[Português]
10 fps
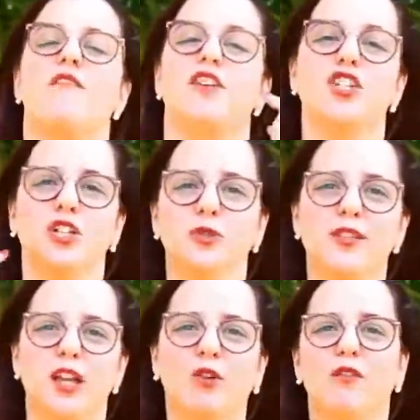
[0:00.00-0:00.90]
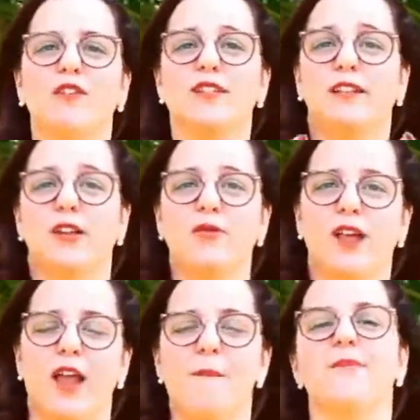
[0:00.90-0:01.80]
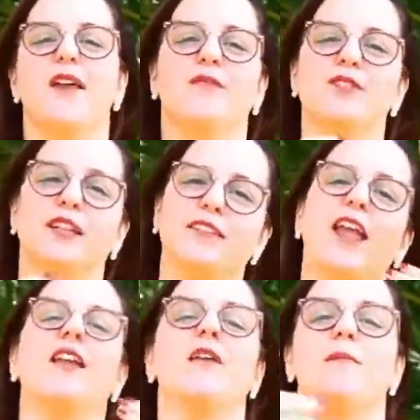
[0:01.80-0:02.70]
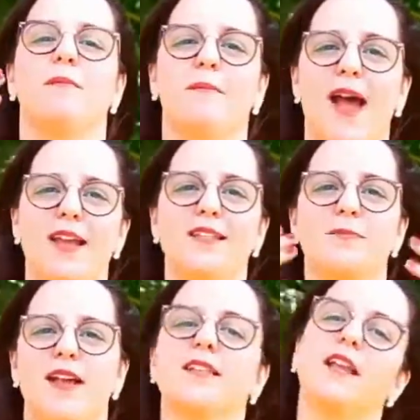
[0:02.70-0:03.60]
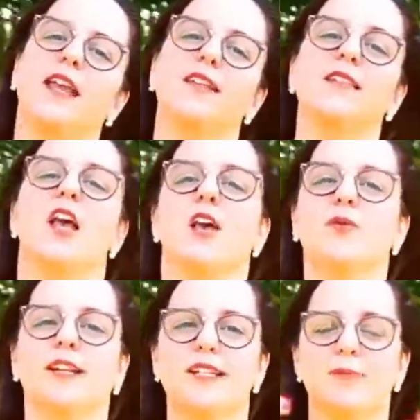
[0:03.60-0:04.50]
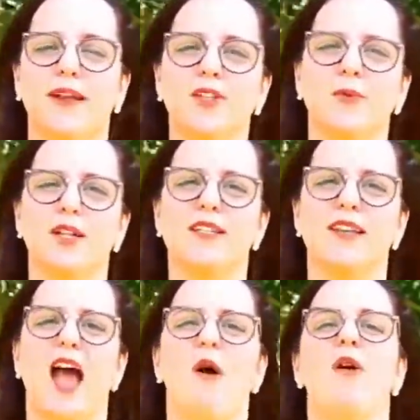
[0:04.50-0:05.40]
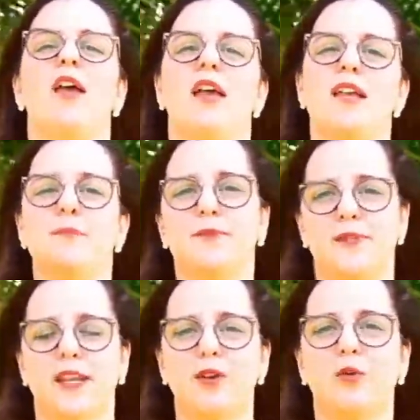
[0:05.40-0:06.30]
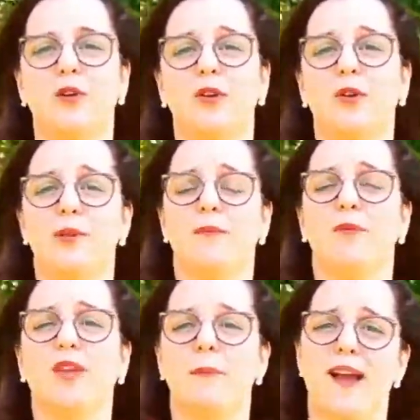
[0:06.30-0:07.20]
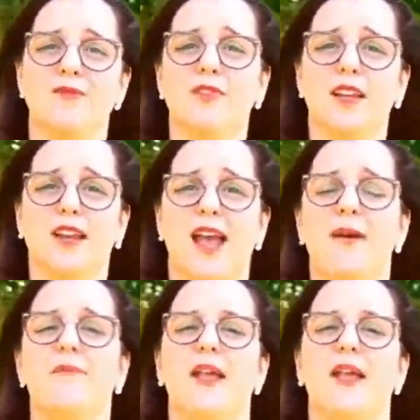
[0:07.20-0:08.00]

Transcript: Fechando o ciclo, você tem o quê? Você tem mais e mais clientes, um crescimento exponencial e, e, o, e o, que, o, que, mais você quer.